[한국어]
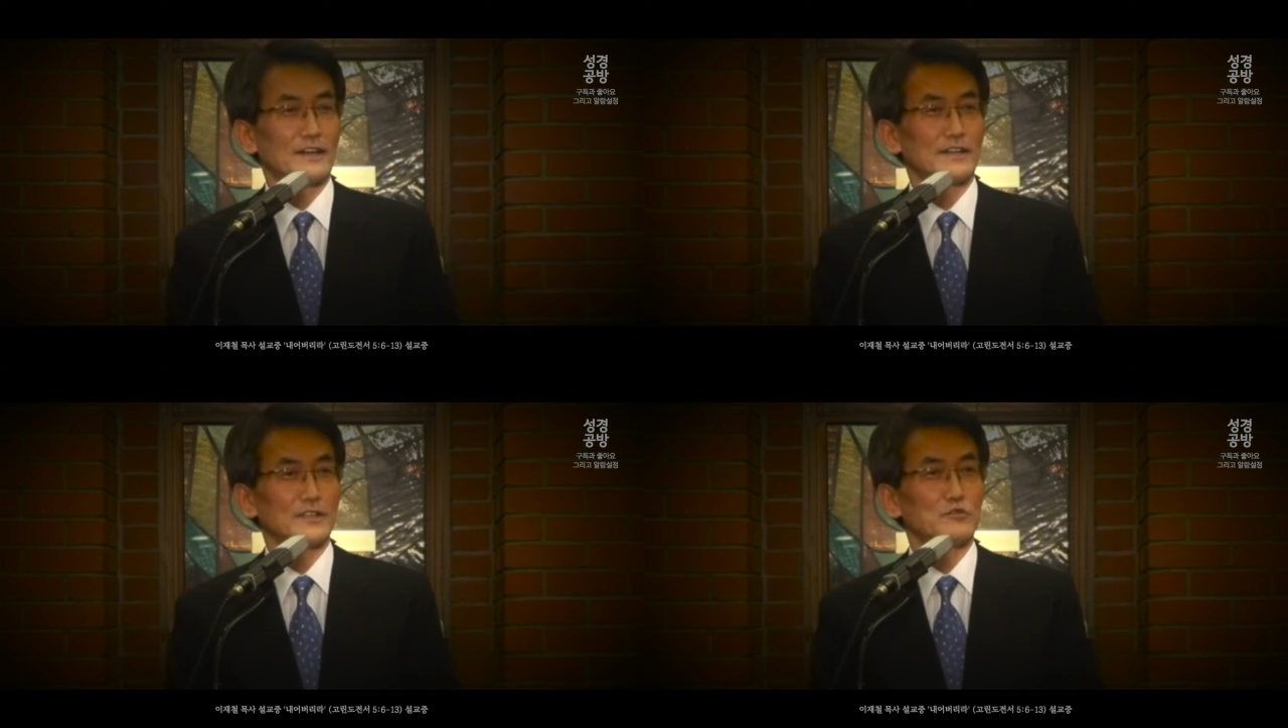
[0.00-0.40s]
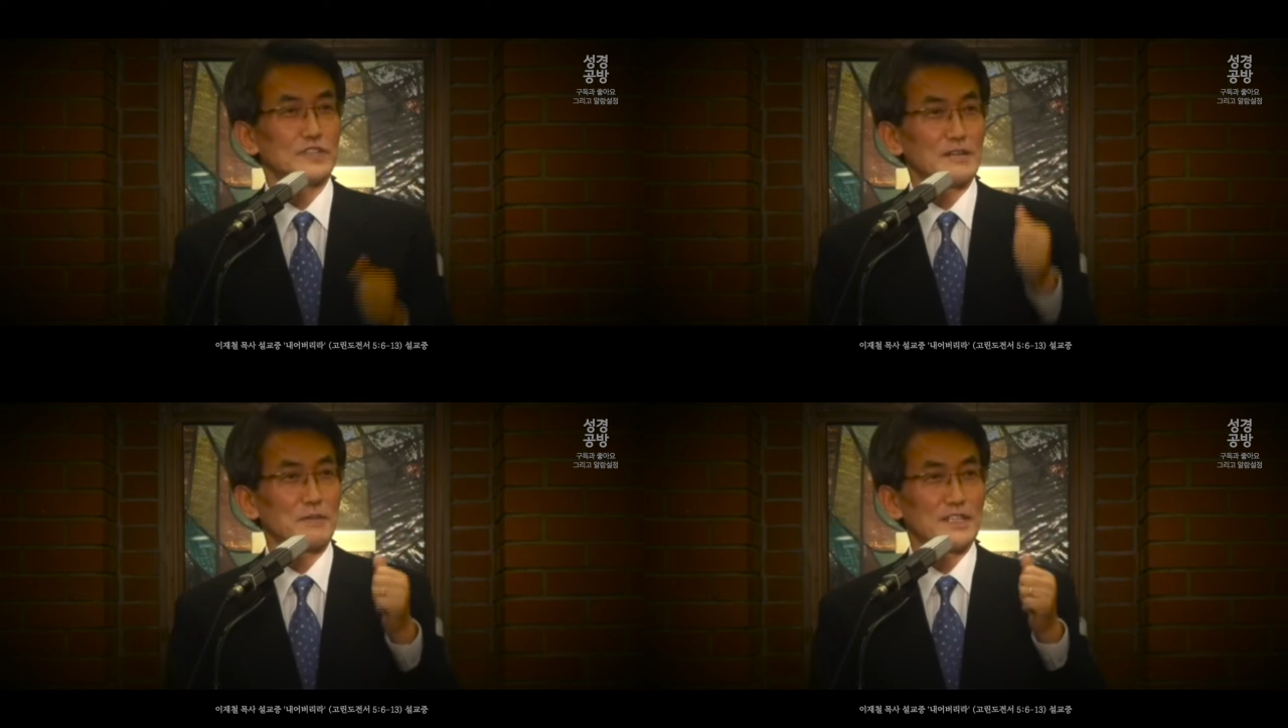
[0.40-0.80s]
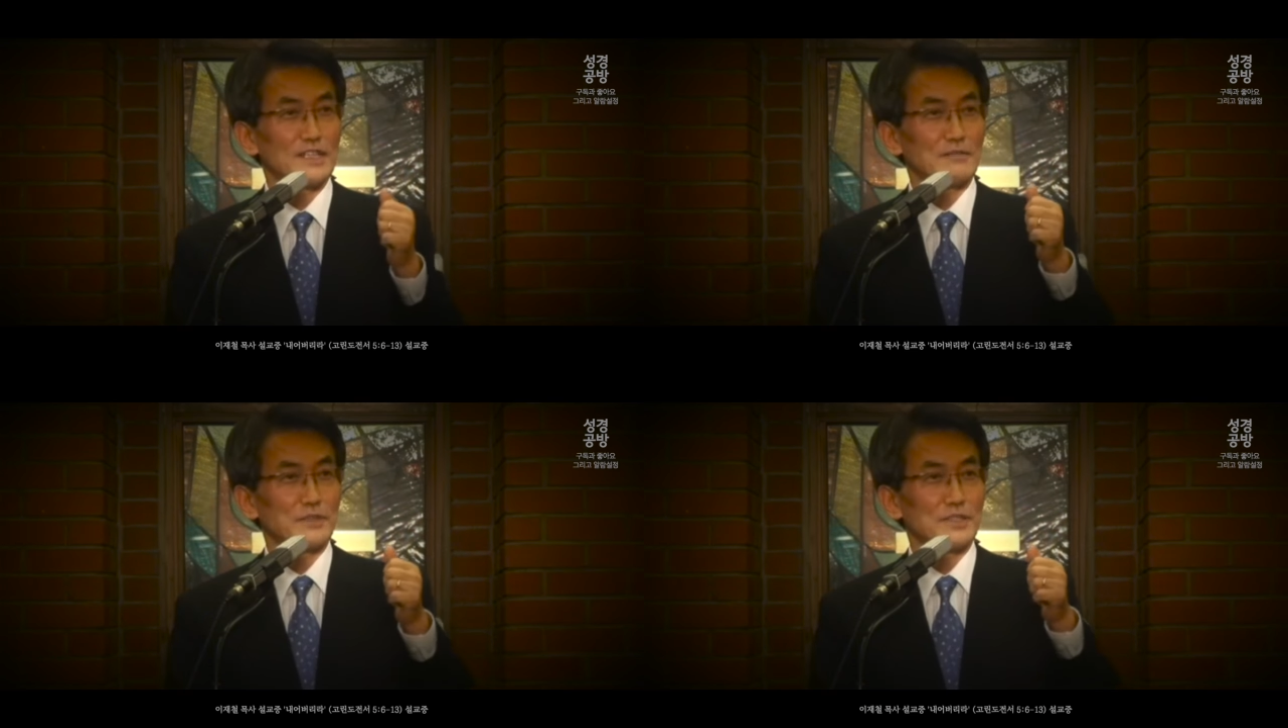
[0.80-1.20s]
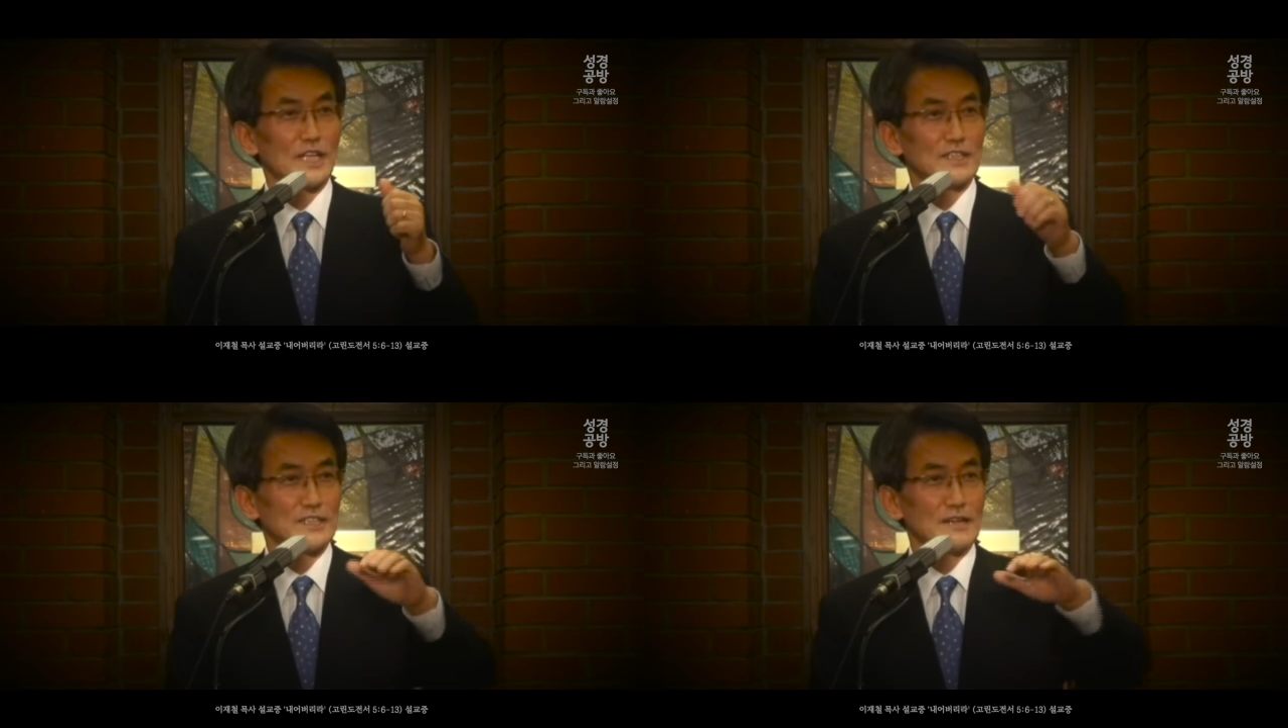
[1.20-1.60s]
그 훈장 받으려면
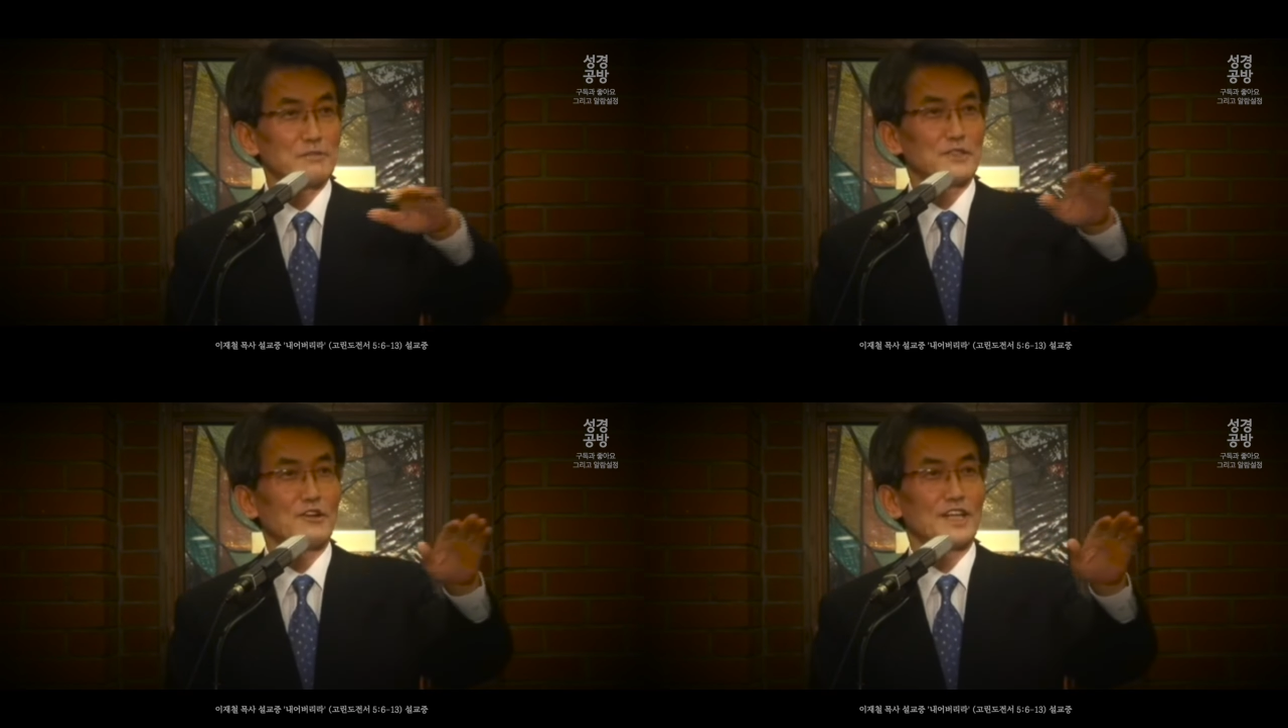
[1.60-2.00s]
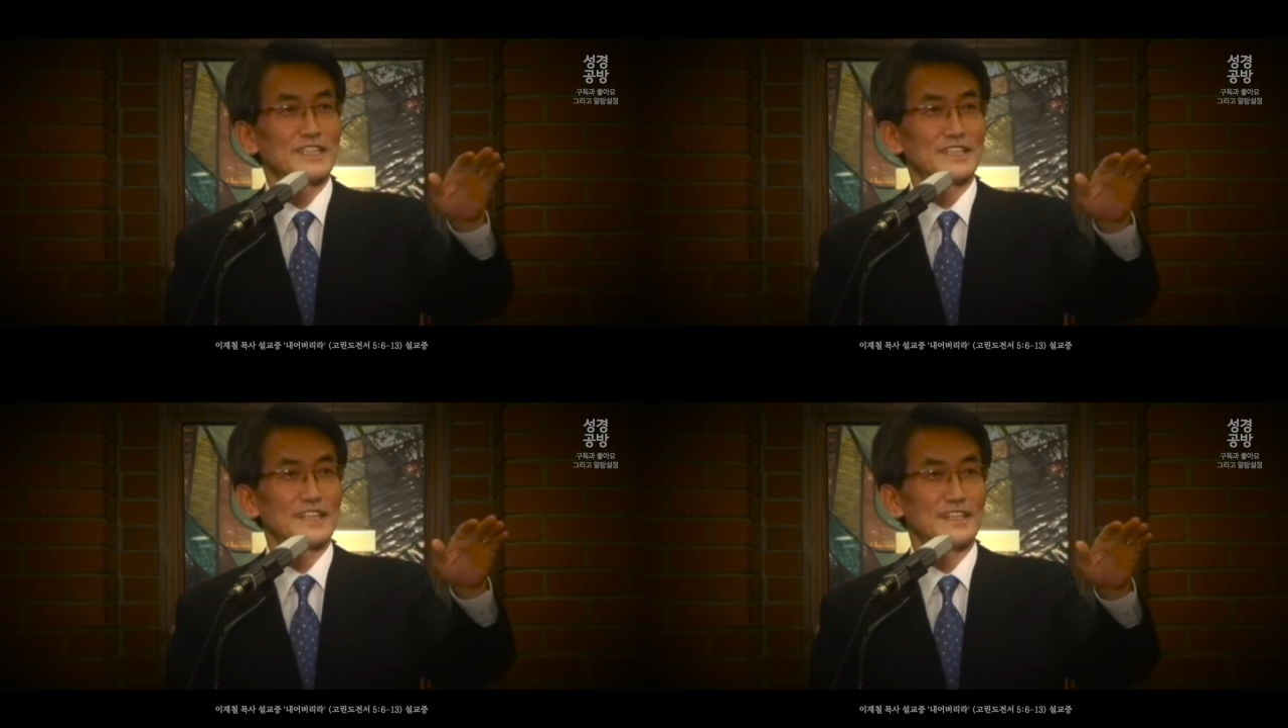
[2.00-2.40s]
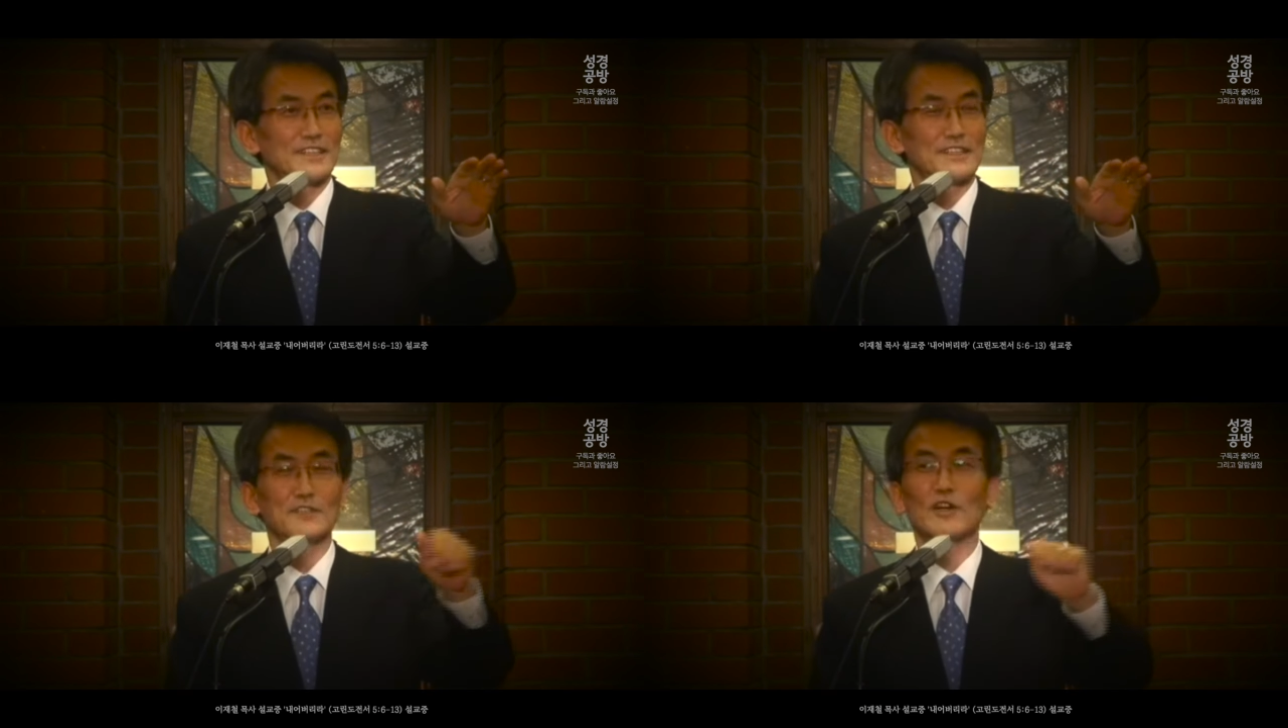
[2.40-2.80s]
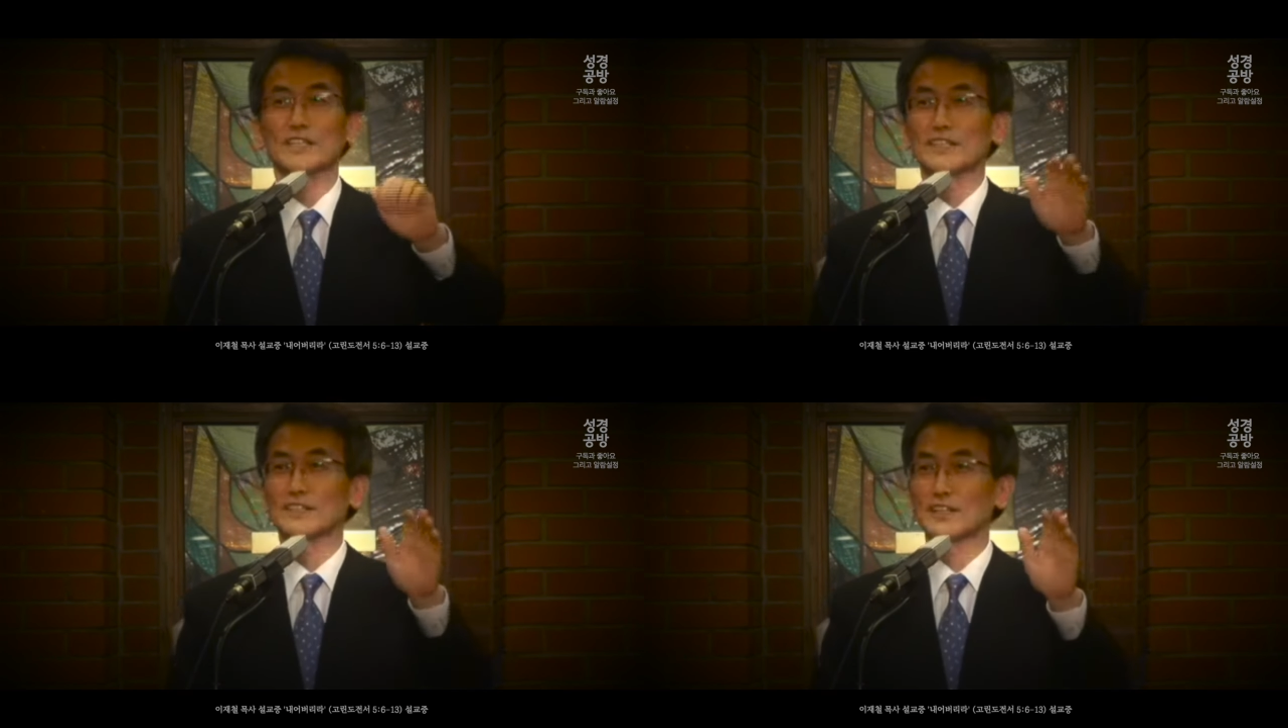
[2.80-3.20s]
한 2, 3일 동안 들어가서 그
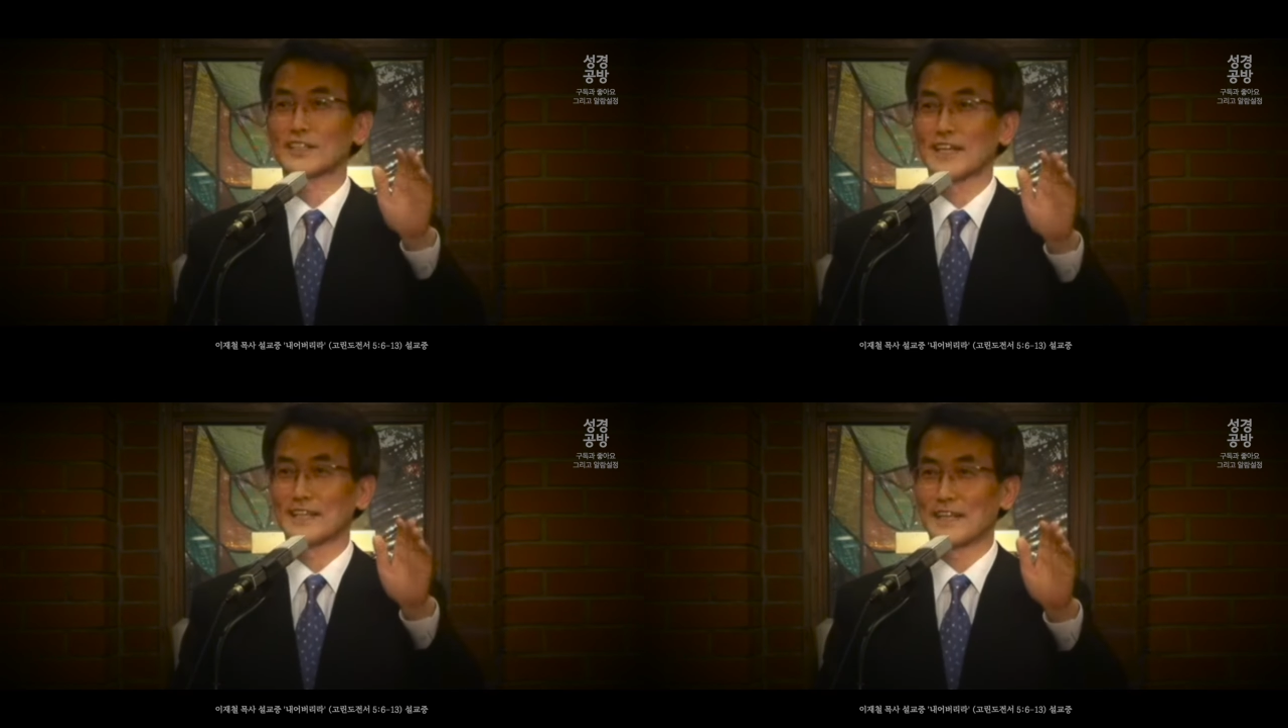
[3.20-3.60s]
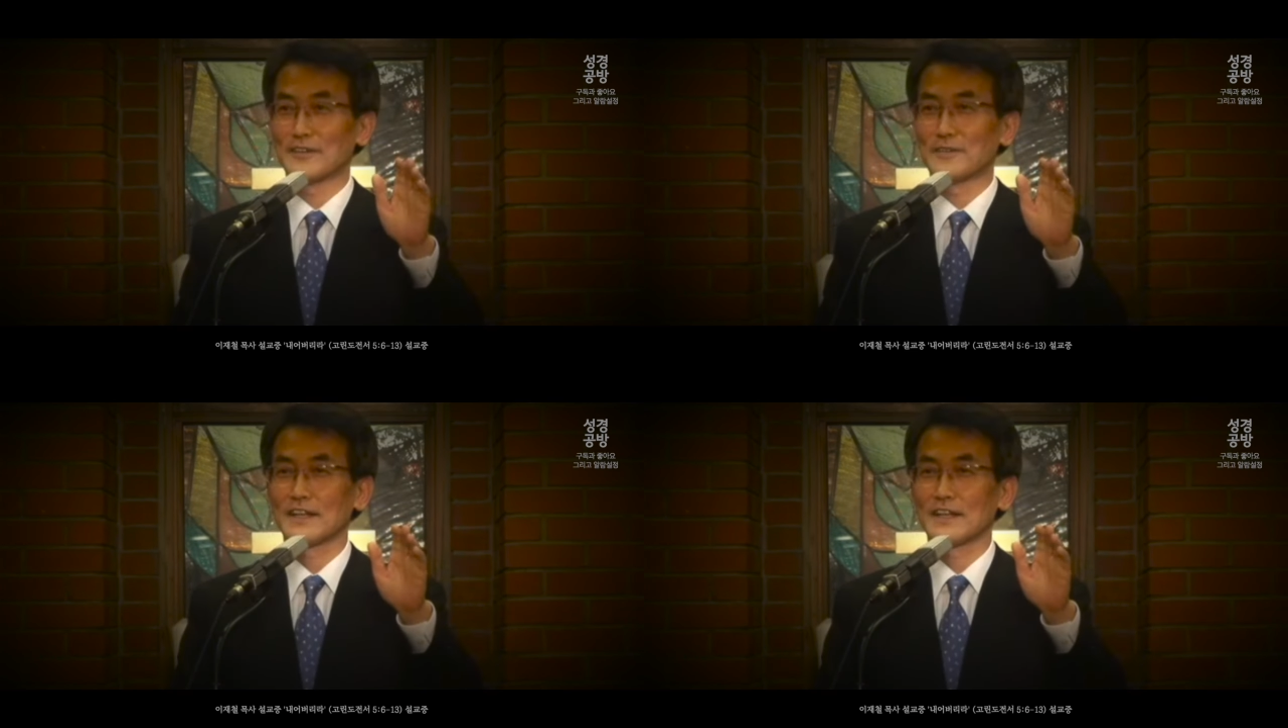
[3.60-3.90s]
과정을 거쳐야 돼.